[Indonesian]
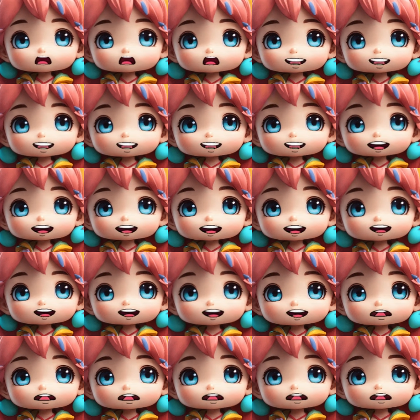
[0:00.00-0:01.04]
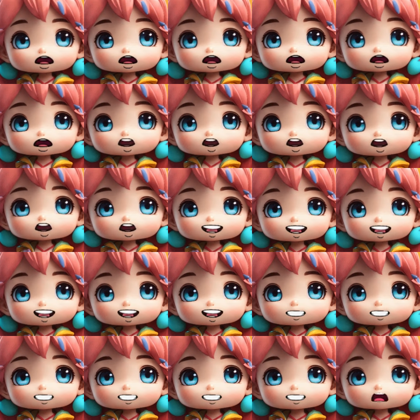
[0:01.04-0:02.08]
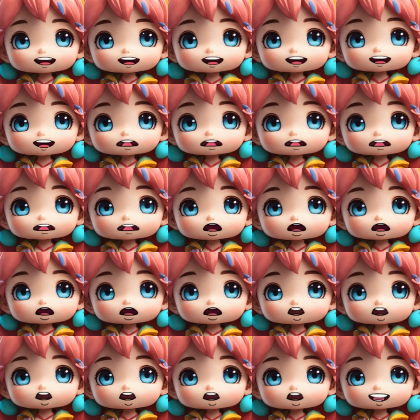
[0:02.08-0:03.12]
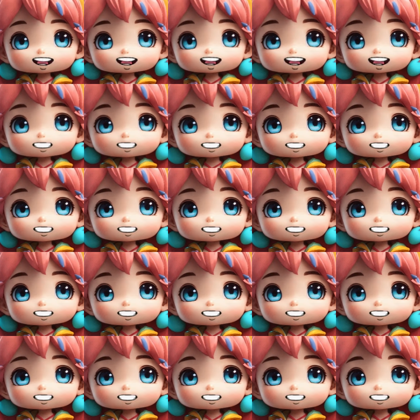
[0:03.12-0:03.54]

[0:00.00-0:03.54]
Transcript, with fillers: bukannya sudah banyak foto Clara tidur di ponselmu?